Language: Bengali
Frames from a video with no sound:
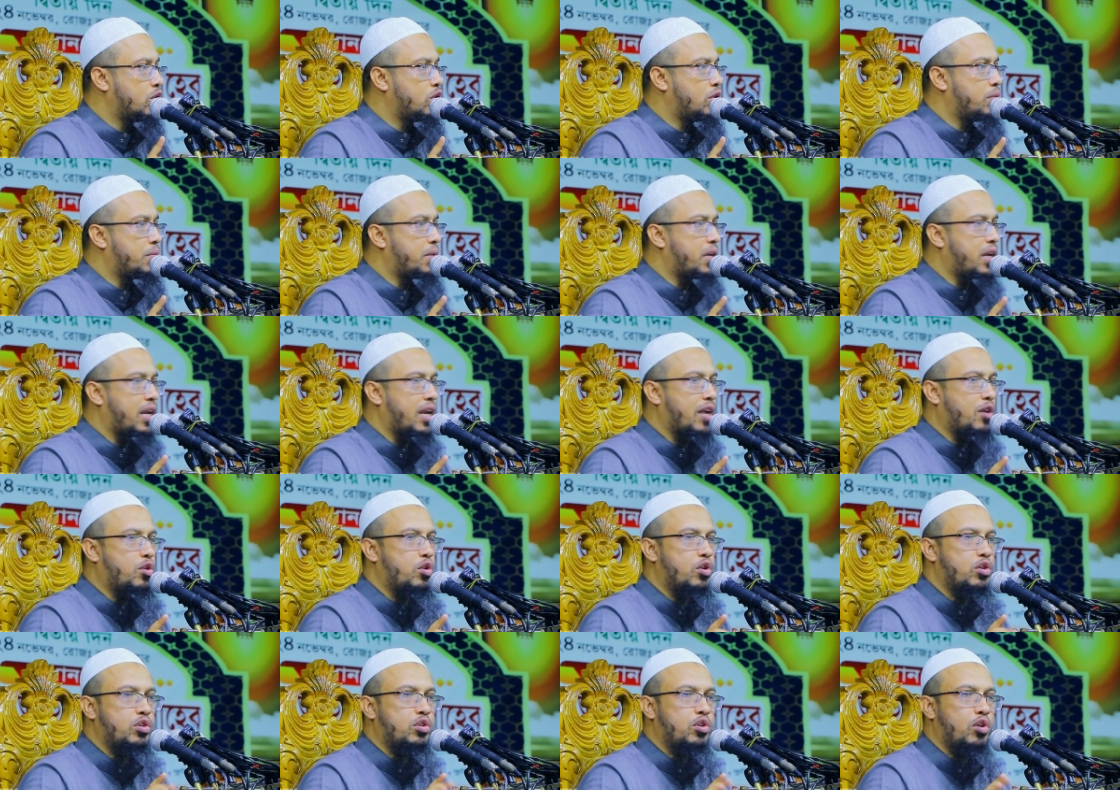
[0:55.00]
তোমরা
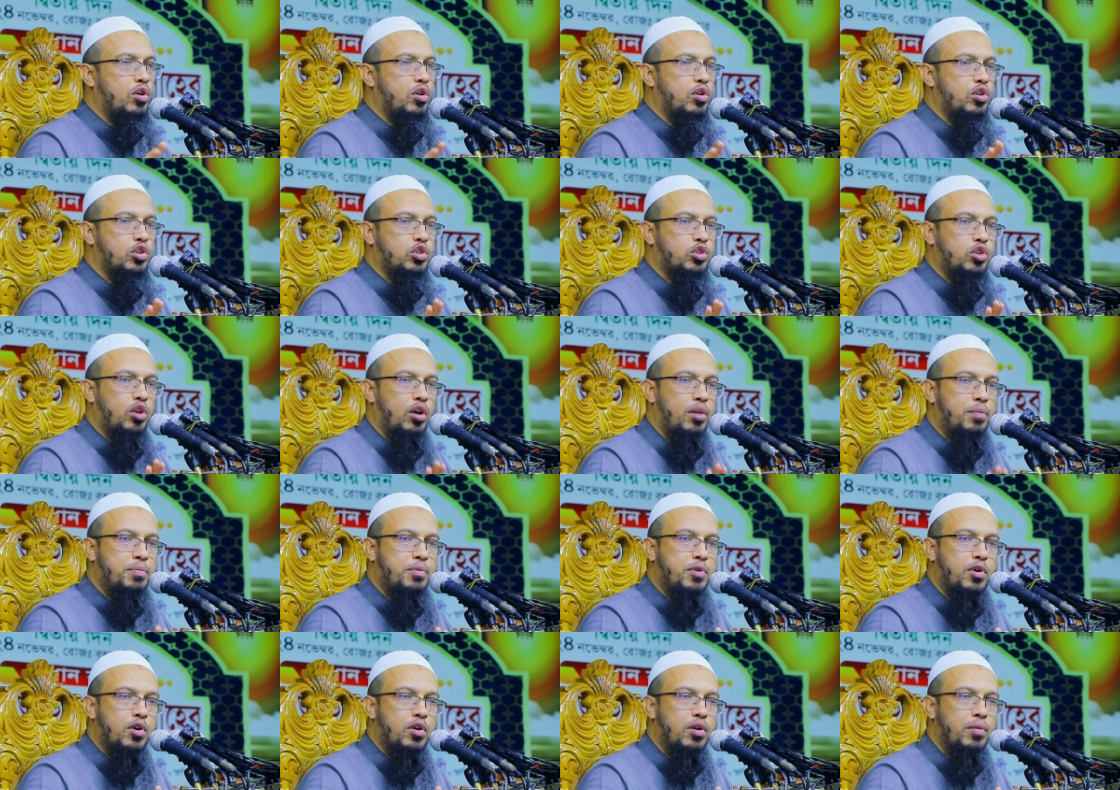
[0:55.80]
রেকর্ড করো সব
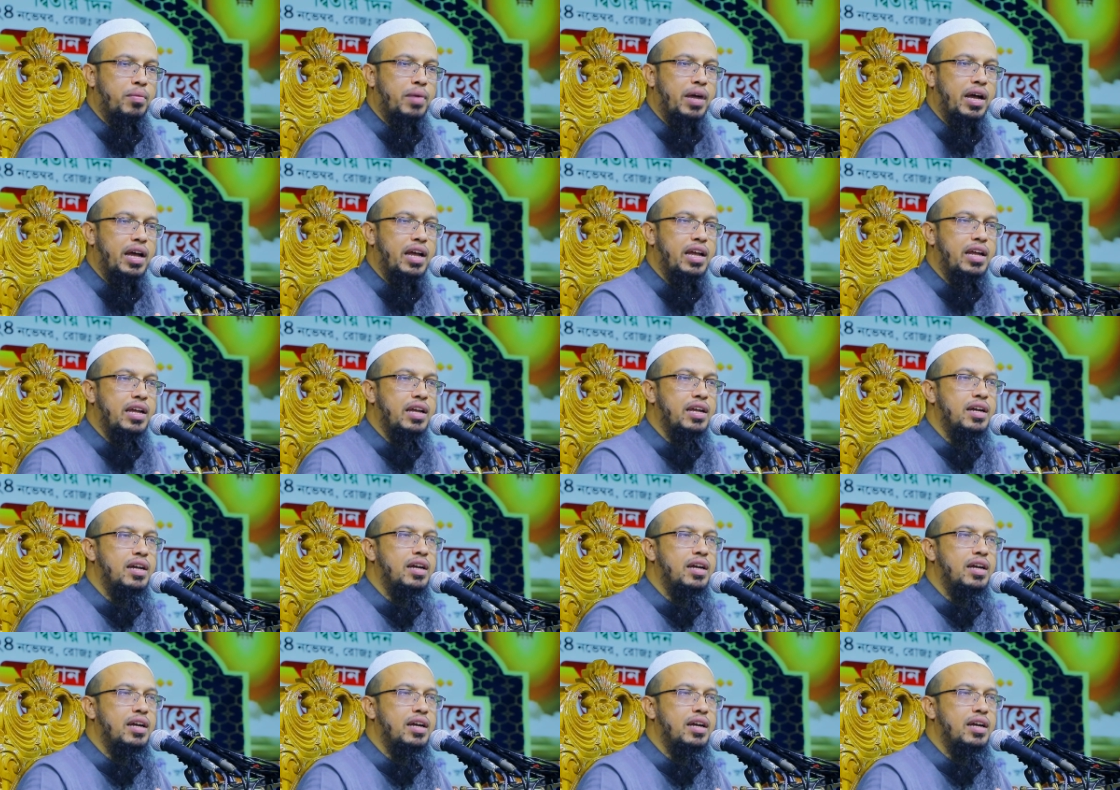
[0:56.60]
করো ভাই